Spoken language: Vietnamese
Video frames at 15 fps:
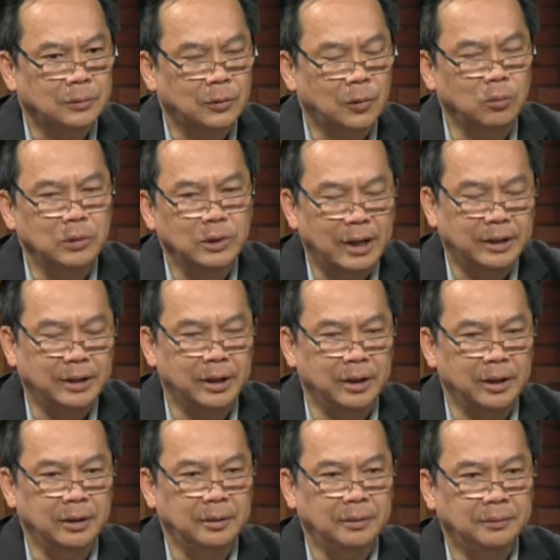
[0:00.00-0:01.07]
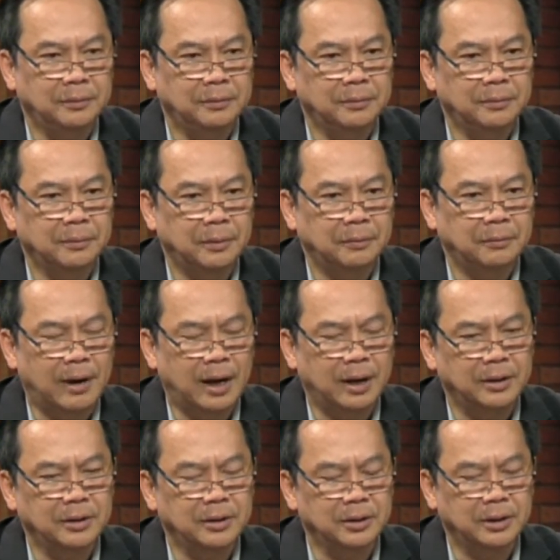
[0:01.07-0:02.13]
cũng như anh Nghĩa và
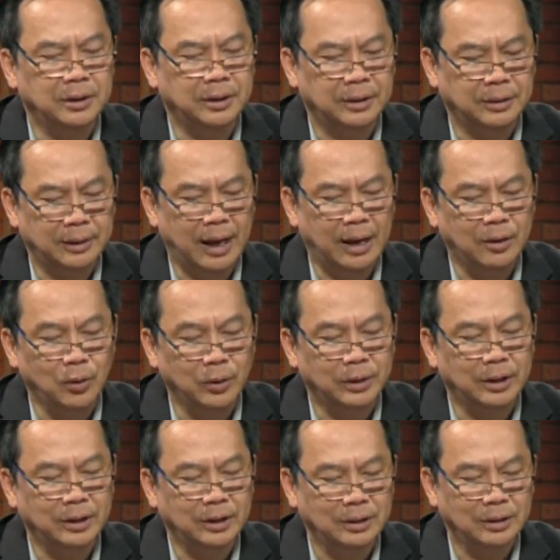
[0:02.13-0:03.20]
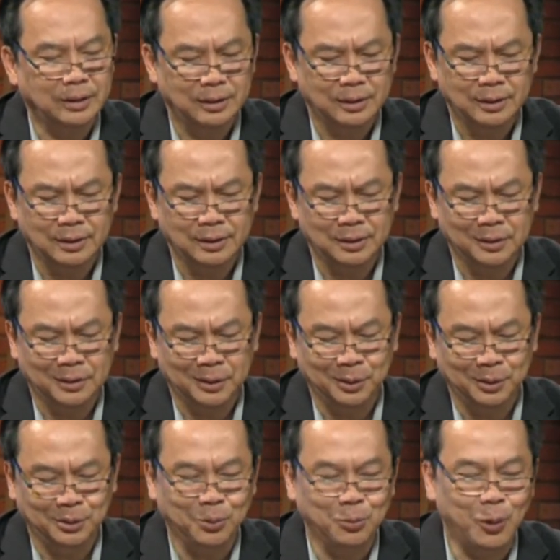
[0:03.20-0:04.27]
những người đã ngồi trên cái, cái, cái, cái,
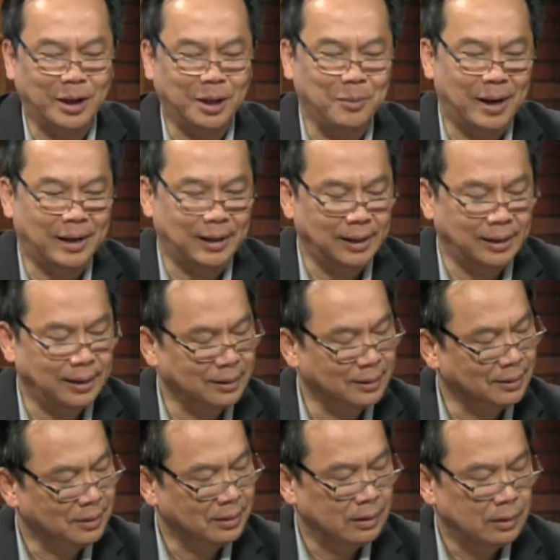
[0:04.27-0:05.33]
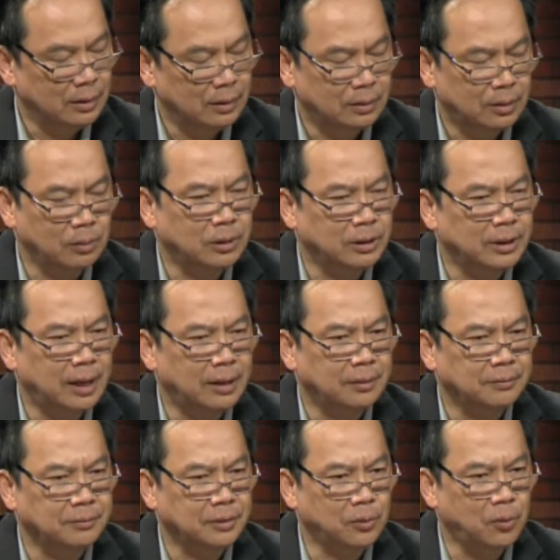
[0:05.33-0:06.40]
cái xung quanh cái bàn này cái, trong thời
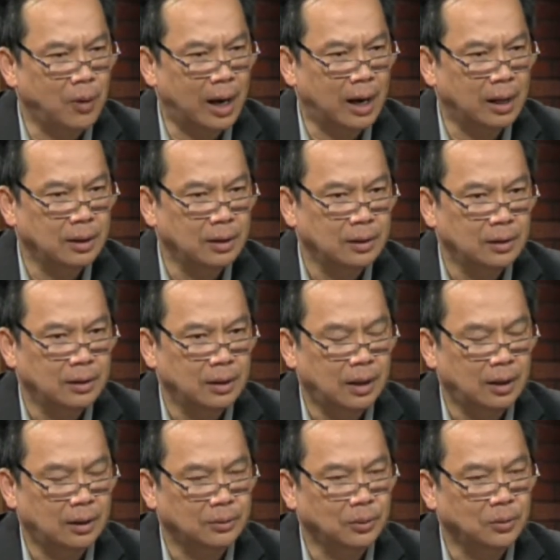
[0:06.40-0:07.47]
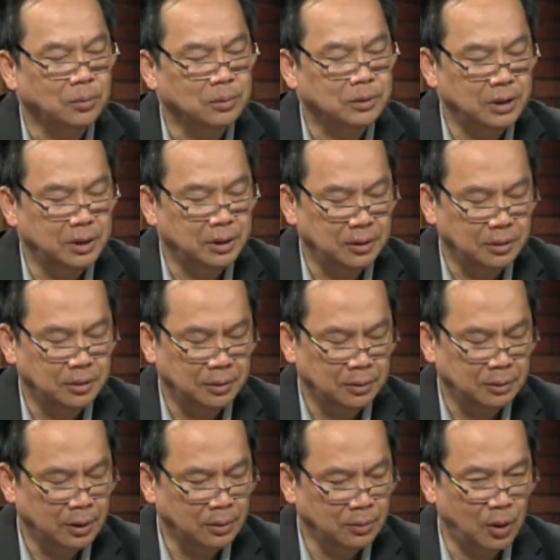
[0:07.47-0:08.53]
gian vừa qua uh, tôi cũng xin
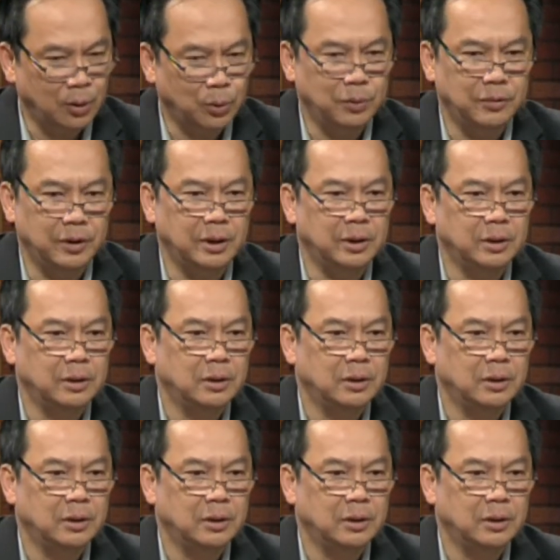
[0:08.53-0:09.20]
kêu gọi quý vị